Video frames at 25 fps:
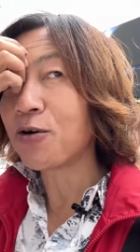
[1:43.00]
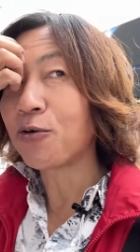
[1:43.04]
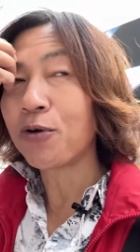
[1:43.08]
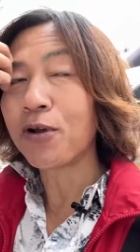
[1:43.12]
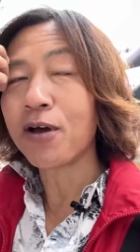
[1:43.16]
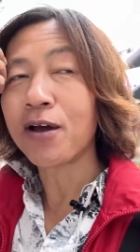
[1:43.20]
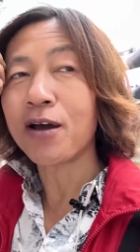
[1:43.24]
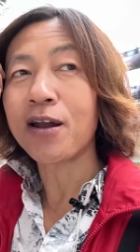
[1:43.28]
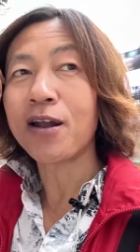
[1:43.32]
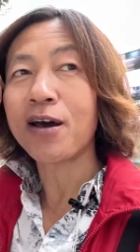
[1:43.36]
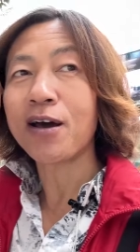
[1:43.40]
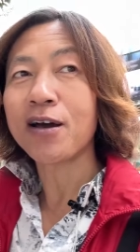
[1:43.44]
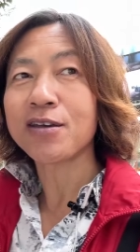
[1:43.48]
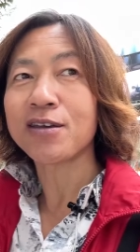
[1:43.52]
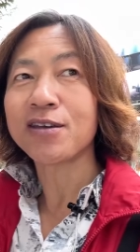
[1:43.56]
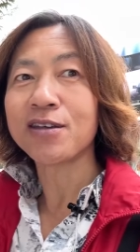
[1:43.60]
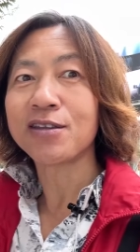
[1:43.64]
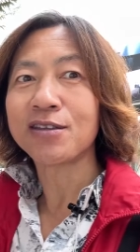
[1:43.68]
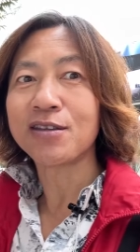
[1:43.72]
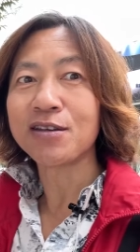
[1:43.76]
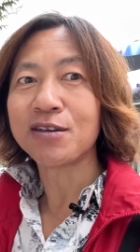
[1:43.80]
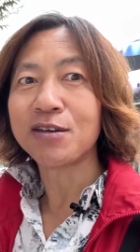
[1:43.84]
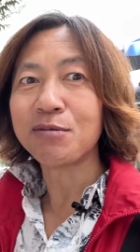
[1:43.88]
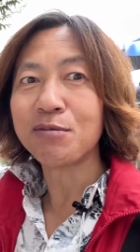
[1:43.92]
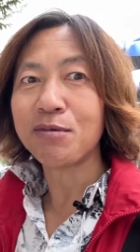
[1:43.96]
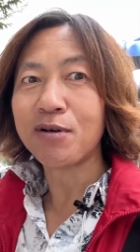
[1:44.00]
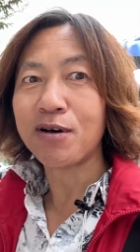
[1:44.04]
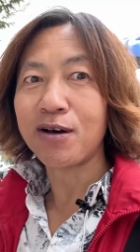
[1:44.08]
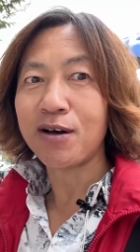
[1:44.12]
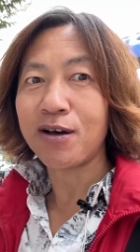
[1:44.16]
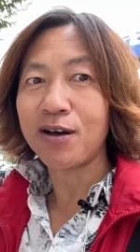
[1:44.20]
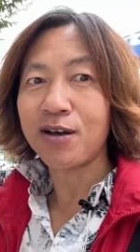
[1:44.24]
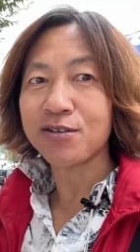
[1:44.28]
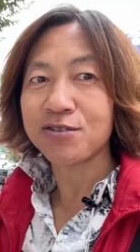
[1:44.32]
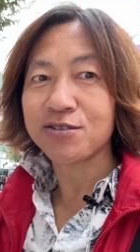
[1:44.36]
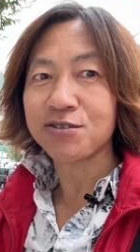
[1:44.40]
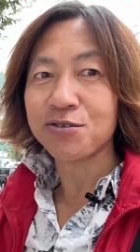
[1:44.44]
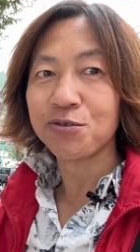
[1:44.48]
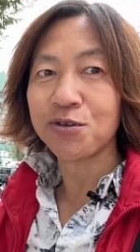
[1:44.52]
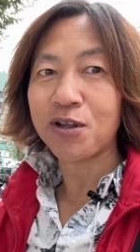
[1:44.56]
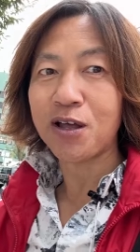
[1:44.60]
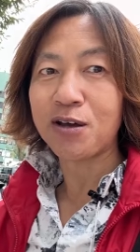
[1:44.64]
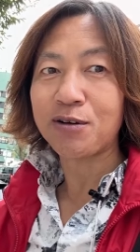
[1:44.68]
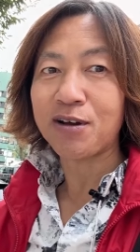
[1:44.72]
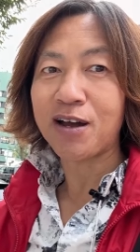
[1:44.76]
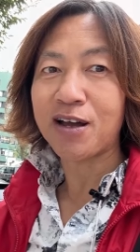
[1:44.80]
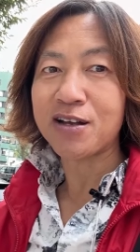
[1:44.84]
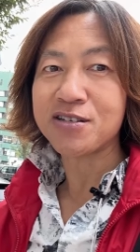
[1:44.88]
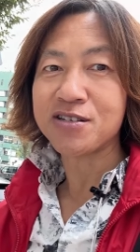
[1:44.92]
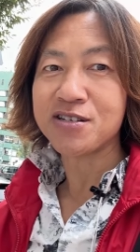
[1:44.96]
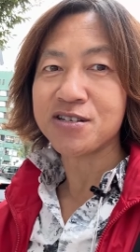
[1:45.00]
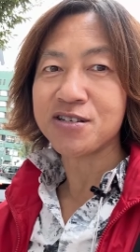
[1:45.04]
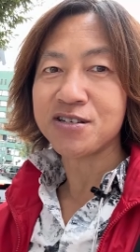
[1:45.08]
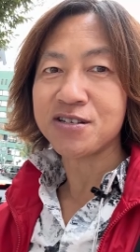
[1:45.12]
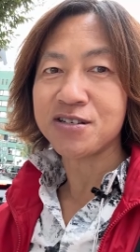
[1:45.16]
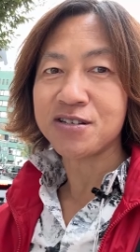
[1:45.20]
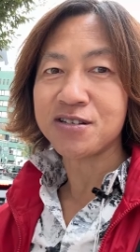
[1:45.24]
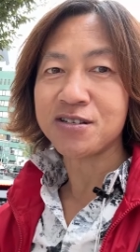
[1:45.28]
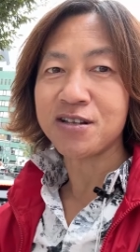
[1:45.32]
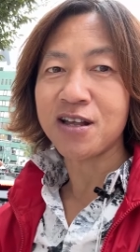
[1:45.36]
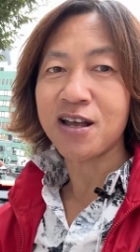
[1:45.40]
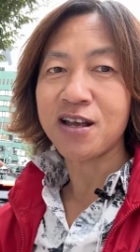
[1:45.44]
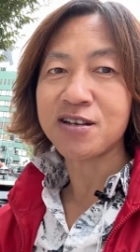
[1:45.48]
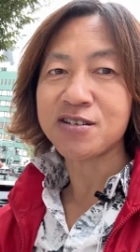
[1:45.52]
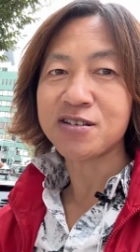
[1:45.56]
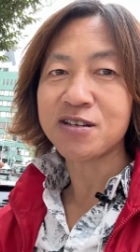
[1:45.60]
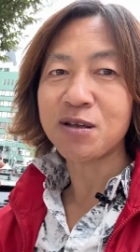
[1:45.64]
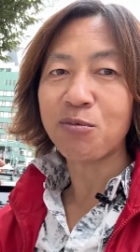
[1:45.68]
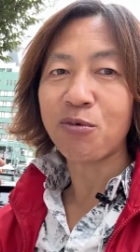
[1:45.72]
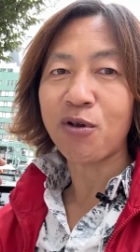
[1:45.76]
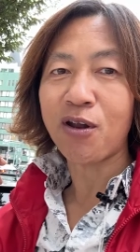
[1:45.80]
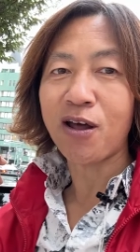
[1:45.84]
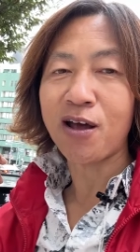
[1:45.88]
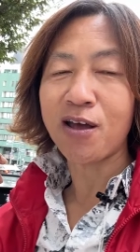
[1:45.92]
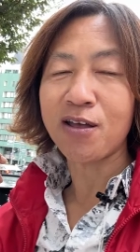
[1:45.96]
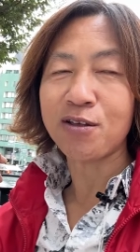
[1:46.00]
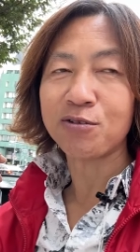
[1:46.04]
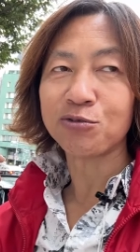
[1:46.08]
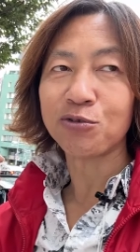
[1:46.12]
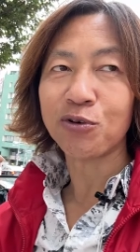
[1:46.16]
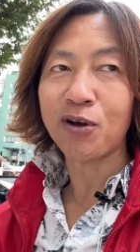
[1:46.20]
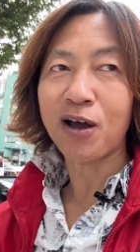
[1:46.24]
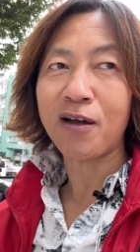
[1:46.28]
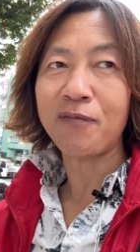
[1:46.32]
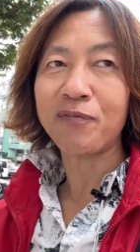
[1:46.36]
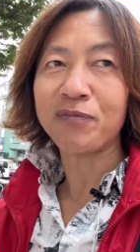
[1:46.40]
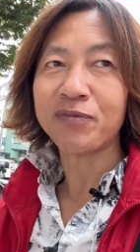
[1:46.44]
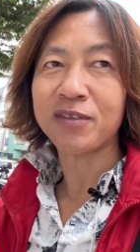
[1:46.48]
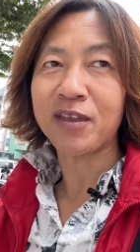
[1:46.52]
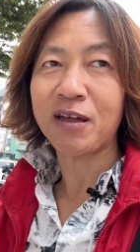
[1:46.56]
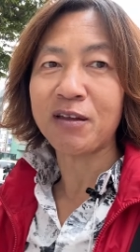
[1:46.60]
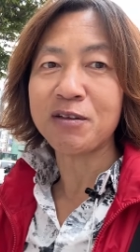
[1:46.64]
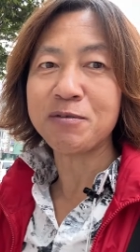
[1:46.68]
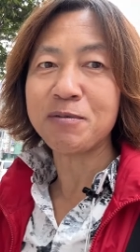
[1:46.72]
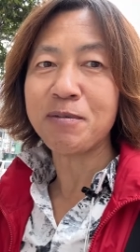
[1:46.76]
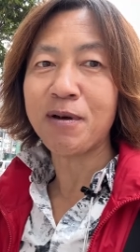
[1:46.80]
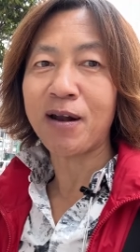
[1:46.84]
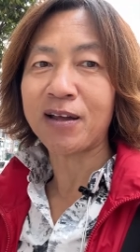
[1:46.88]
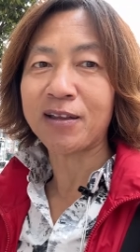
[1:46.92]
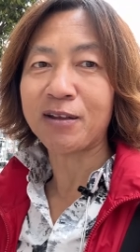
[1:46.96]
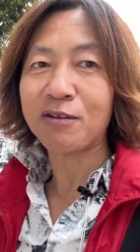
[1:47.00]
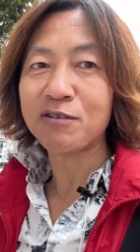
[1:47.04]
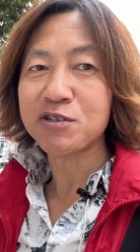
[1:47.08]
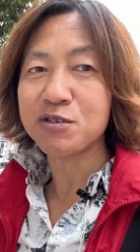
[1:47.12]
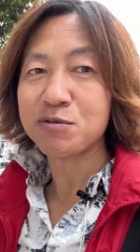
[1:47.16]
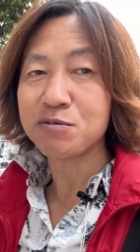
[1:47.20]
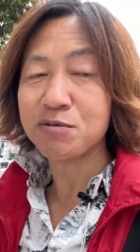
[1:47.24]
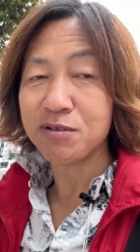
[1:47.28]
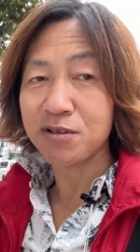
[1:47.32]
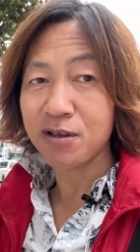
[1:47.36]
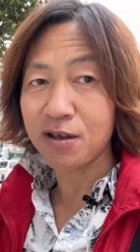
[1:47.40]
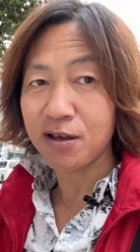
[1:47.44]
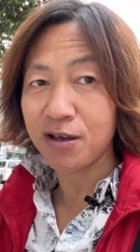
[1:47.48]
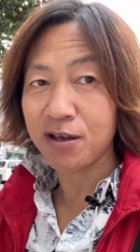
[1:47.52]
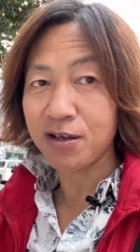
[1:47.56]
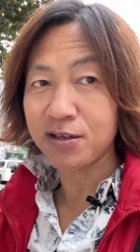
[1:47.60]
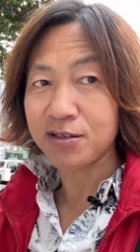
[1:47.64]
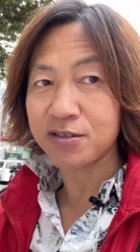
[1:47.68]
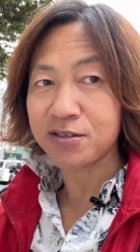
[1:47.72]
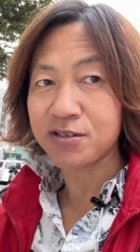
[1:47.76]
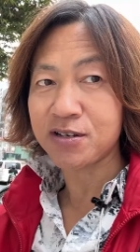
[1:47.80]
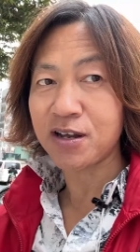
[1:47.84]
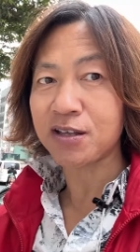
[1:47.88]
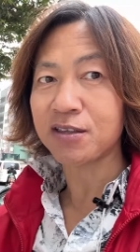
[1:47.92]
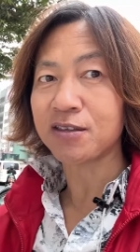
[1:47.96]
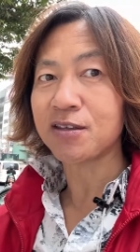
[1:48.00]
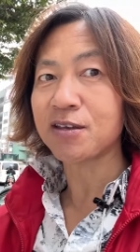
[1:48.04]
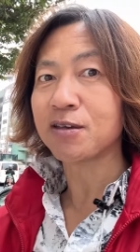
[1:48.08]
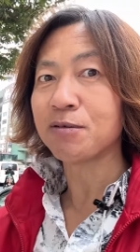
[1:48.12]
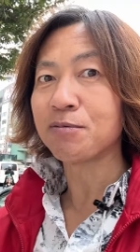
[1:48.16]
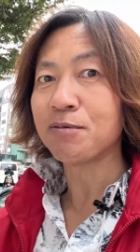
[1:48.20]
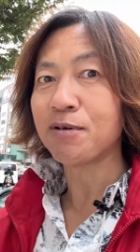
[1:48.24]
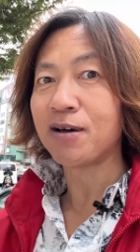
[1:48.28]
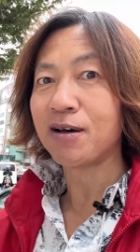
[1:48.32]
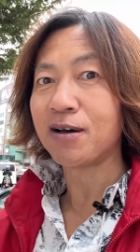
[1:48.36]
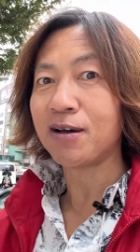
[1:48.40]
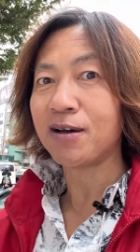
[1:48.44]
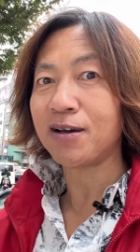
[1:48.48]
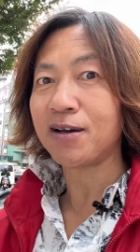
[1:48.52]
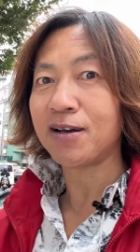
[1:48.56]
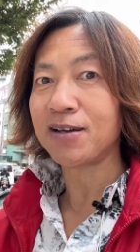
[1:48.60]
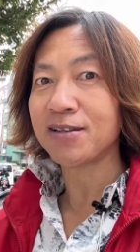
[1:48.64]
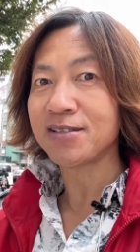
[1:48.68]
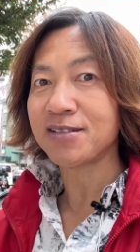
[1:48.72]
これから切ってきます。どんな感じにねしてもらえるのか今から楽しみです。じゃあ行ってきま